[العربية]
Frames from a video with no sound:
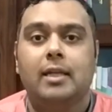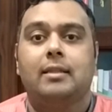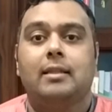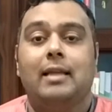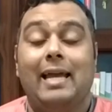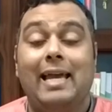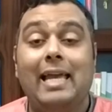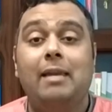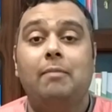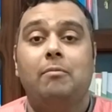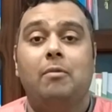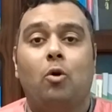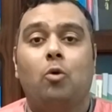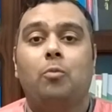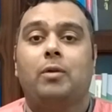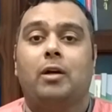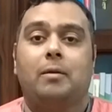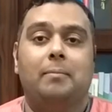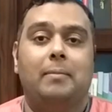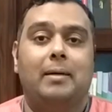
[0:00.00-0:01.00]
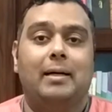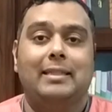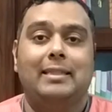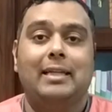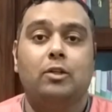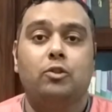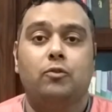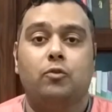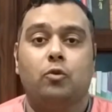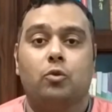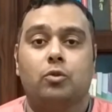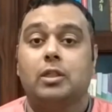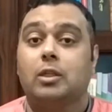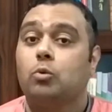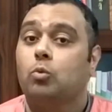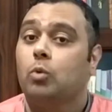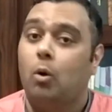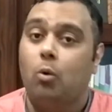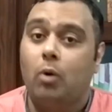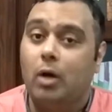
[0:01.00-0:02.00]
علم عمرك ما هتاخده في
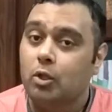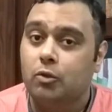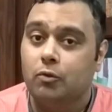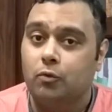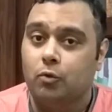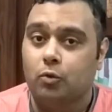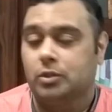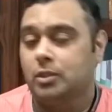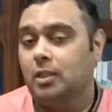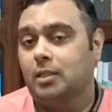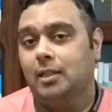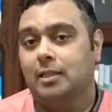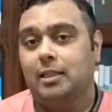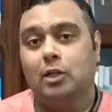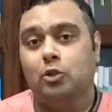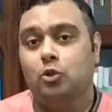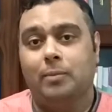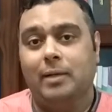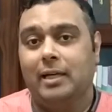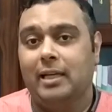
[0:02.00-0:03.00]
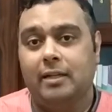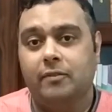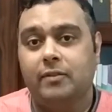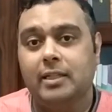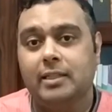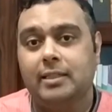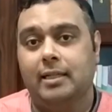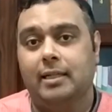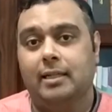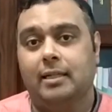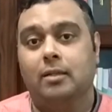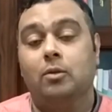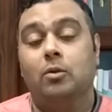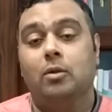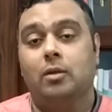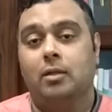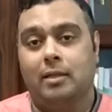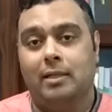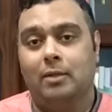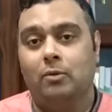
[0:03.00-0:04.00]
كورسات ولو خدته في كورسات هتاخده بالافات
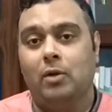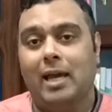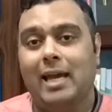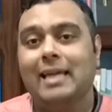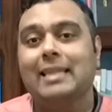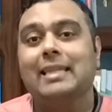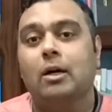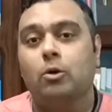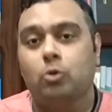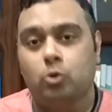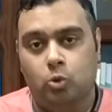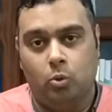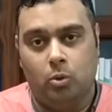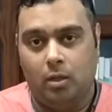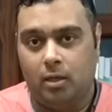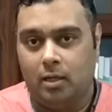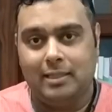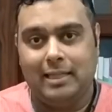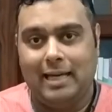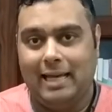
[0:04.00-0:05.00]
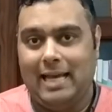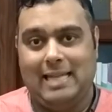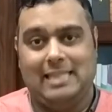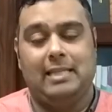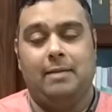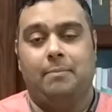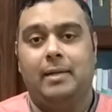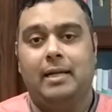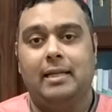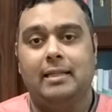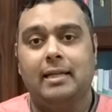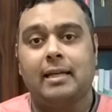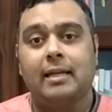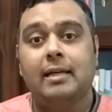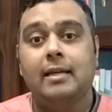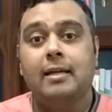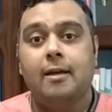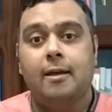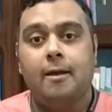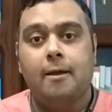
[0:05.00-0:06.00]
الجنيهات او الدولارات على حسب بلدك
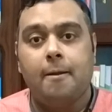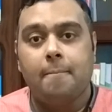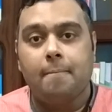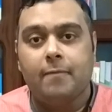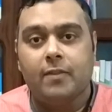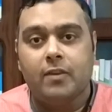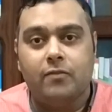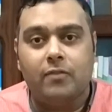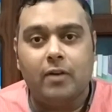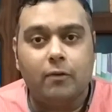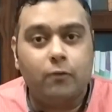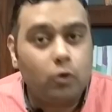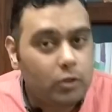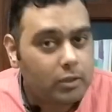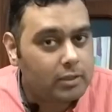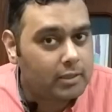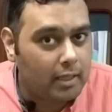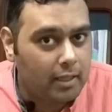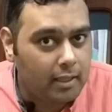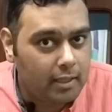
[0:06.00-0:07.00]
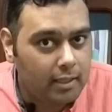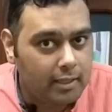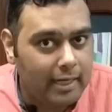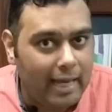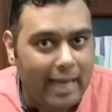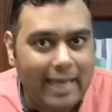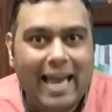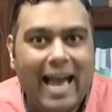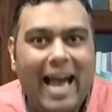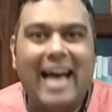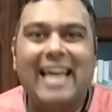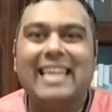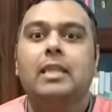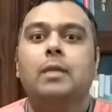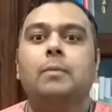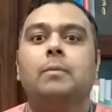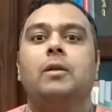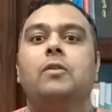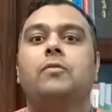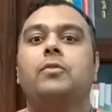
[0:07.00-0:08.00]
ففرصه لاي حد
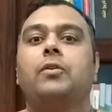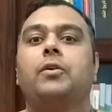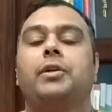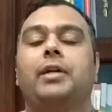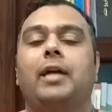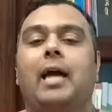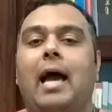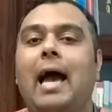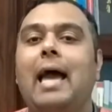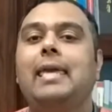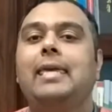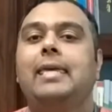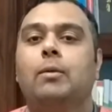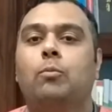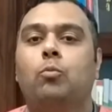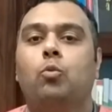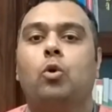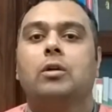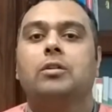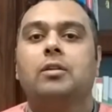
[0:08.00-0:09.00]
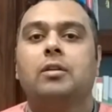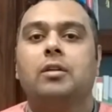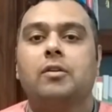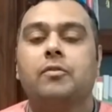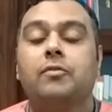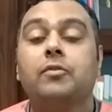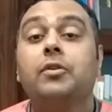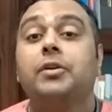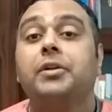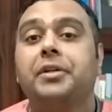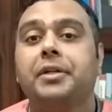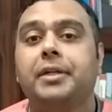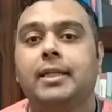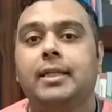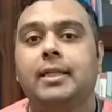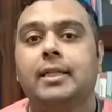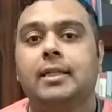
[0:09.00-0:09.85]
من افريقيا اي مواطن افريقي